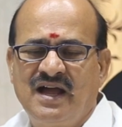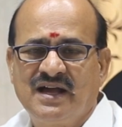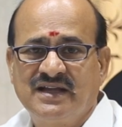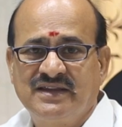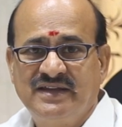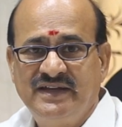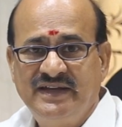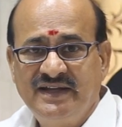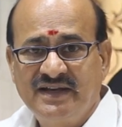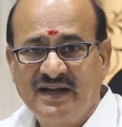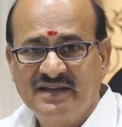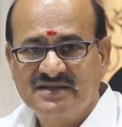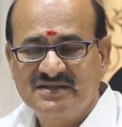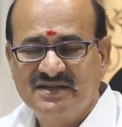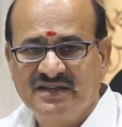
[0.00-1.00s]
ஆக திடீர்
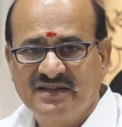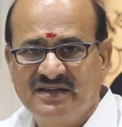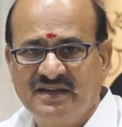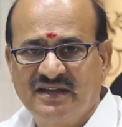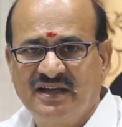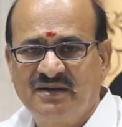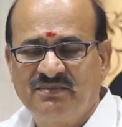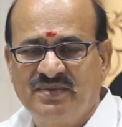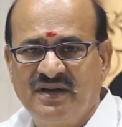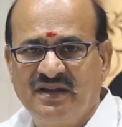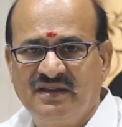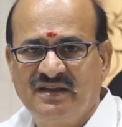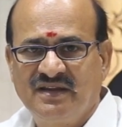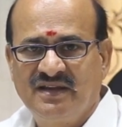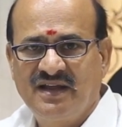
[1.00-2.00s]
அதிர்ஷ்டத்தை
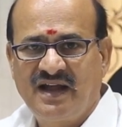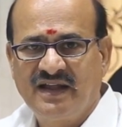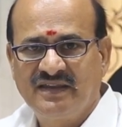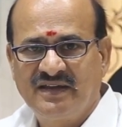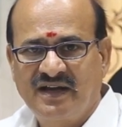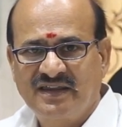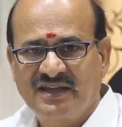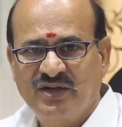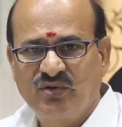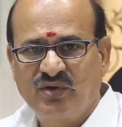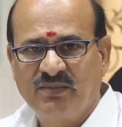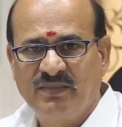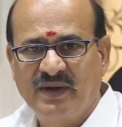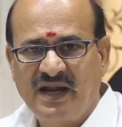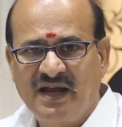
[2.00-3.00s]
ஏற்படுத்தி அந்த இடத்துல
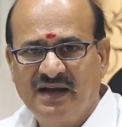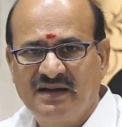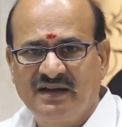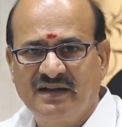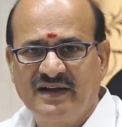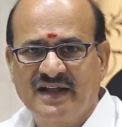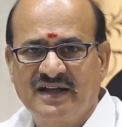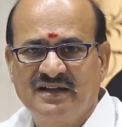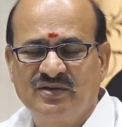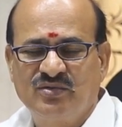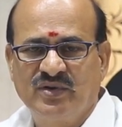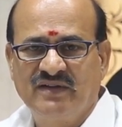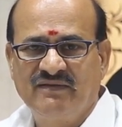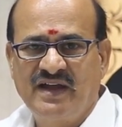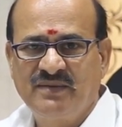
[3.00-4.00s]
ஒரு மிராக்கள்
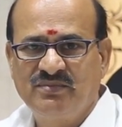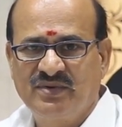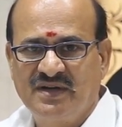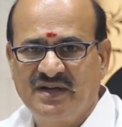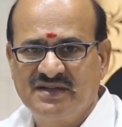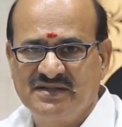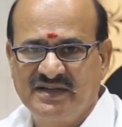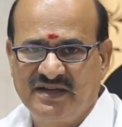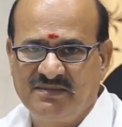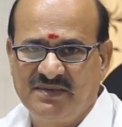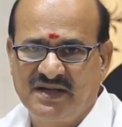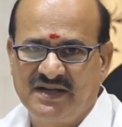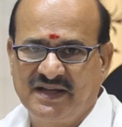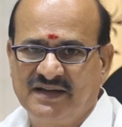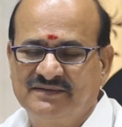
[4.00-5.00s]
நடக்கக்கூடிய வாய்ப்புகளை செய்ய
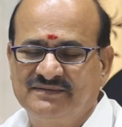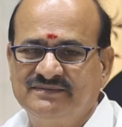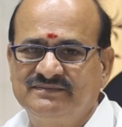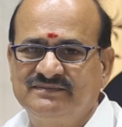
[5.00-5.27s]
மாட்டார்